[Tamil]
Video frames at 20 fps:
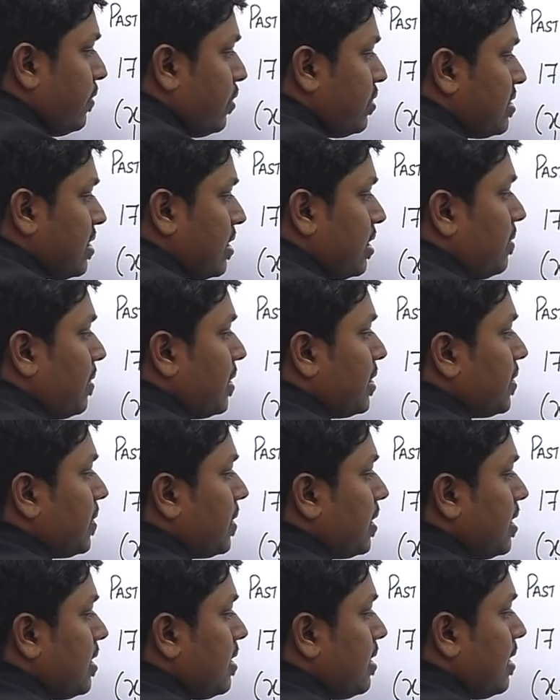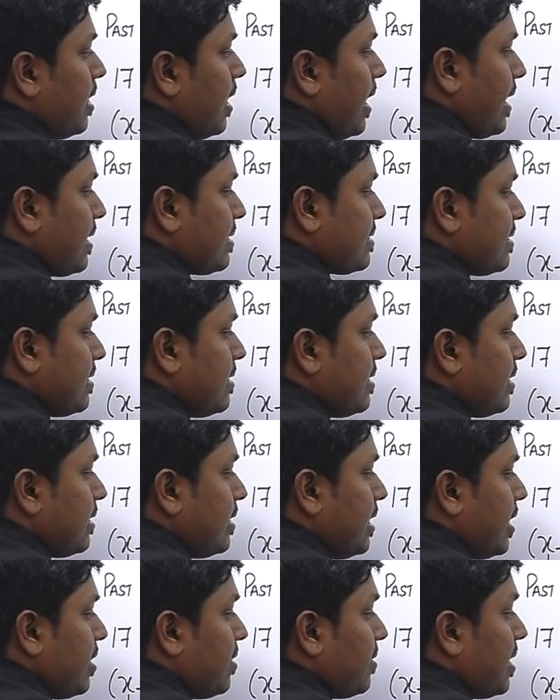ஃப்யூச்சருக்கு வந்தோன்னா
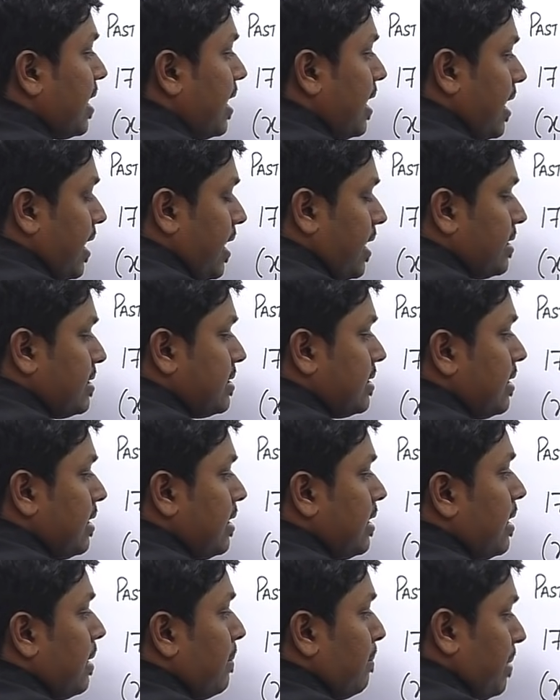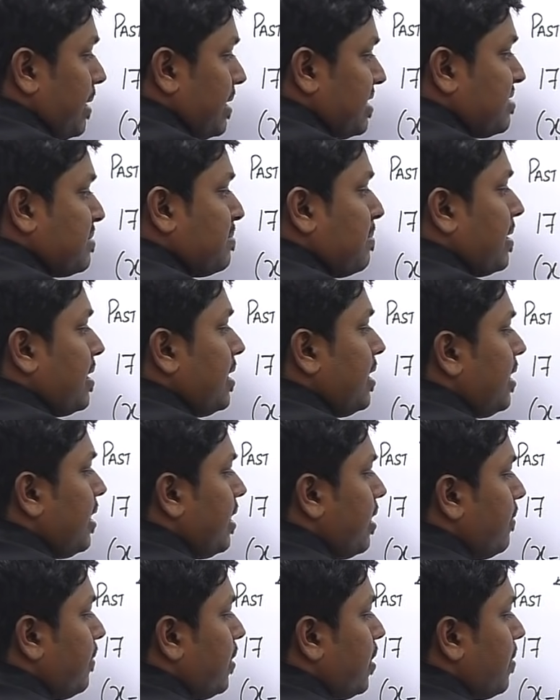எக்ஸுன்றது என்னோடய ஏஜு ப்ளஸ் பண்ணி
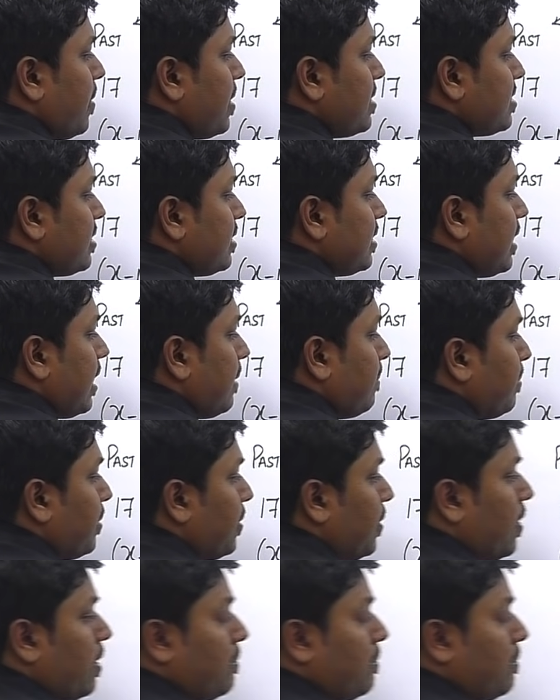எவ்வளோ வருஷத்துக்கு அப்புறம்